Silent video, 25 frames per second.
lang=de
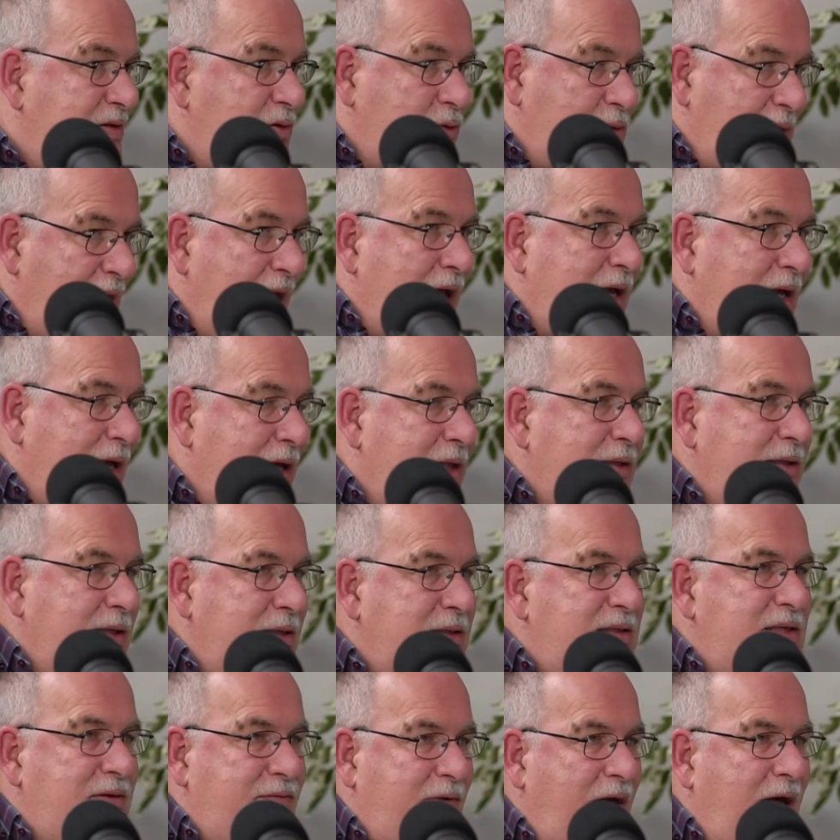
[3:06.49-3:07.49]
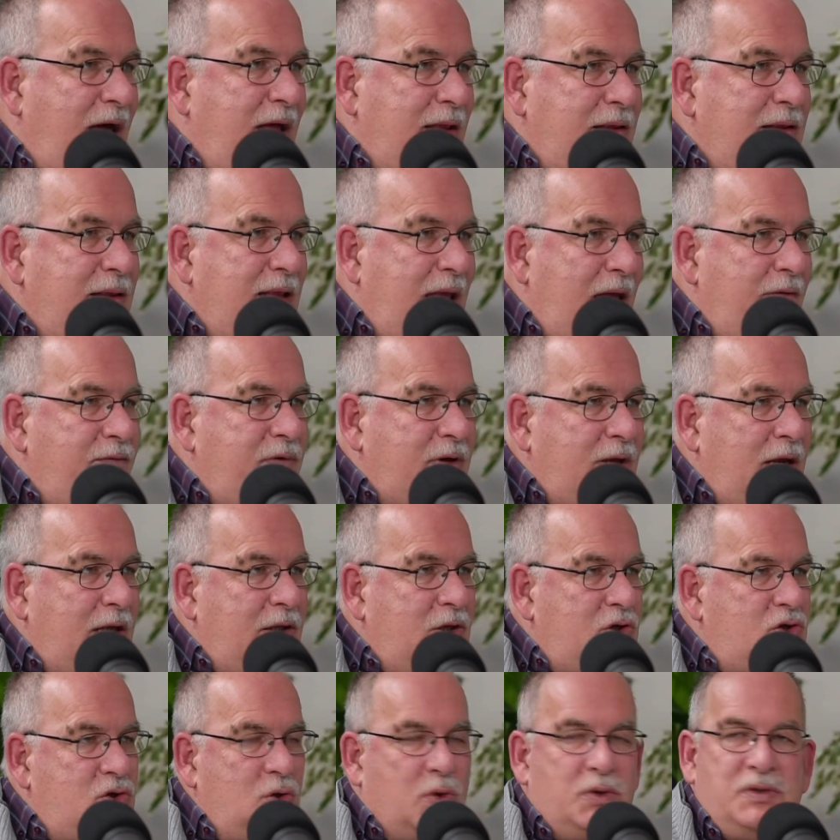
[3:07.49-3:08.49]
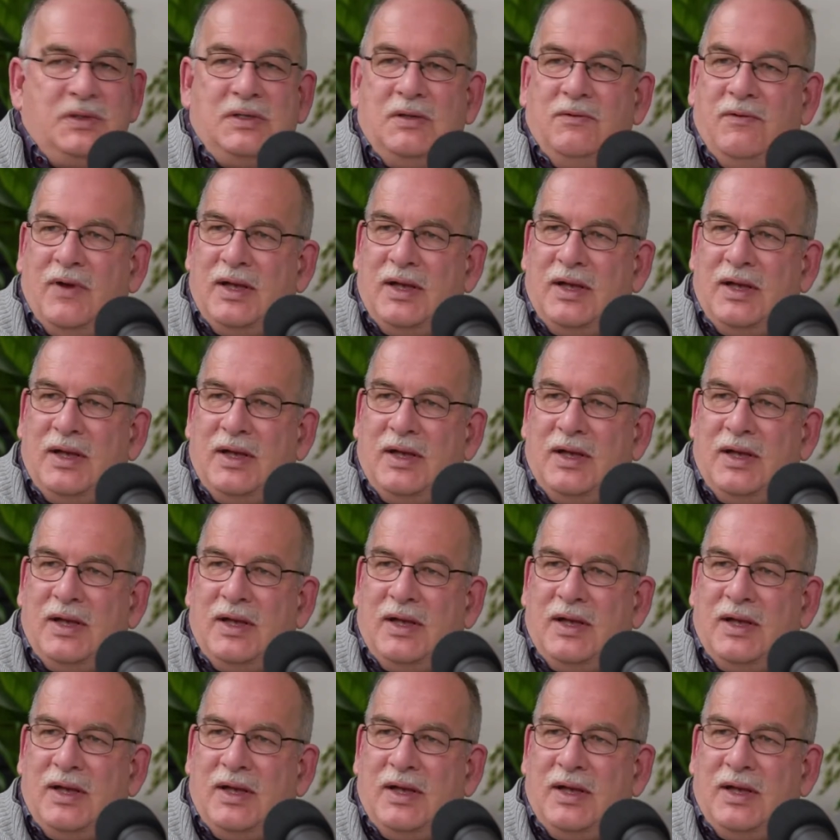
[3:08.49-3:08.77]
so nachhaltig sie waren, einfach keine Chance,